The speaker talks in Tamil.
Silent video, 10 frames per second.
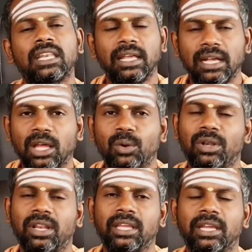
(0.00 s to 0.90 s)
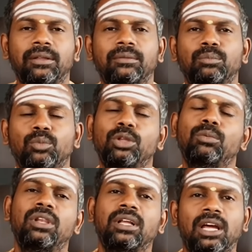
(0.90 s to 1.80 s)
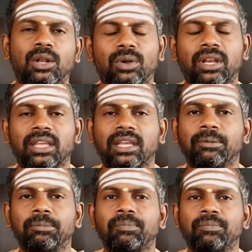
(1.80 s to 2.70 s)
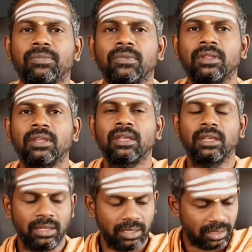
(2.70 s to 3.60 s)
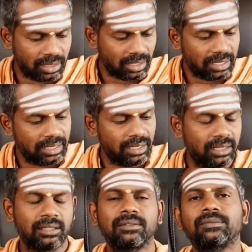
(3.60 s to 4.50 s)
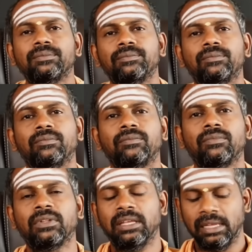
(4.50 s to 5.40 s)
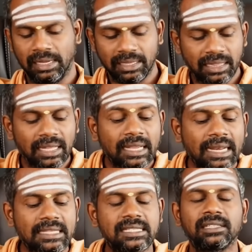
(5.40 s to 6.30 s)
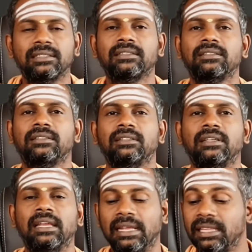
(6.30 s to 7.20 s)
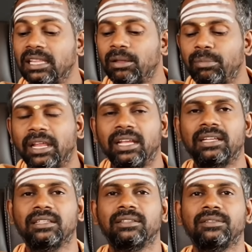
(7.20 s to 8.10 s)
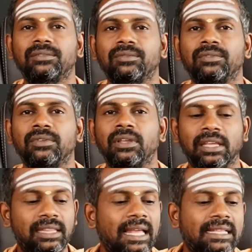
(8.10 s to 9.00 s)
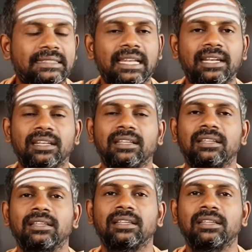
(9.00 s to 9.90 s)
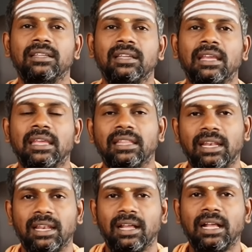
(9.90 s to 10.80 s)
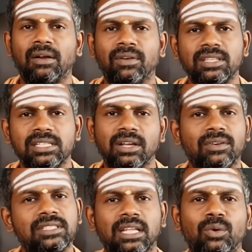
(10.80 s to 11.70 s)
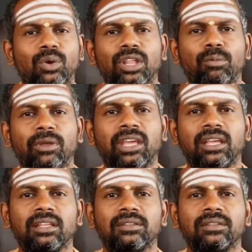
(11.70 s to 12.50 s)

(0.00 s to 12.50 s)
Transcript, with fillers: நீங்கள் கார் ஓட்டுறீங்க முத முதல்ல கார் ஓட்டுறீங்க இதுதான் கீரு இதுதான் கிளச்சு இதுதான் பிரேக்கு இதுதான் எக்ஸலேட்ரு இதெல்லாம் கவனித்து கவனித்து தானே ஓட்டியிருப்பீங்க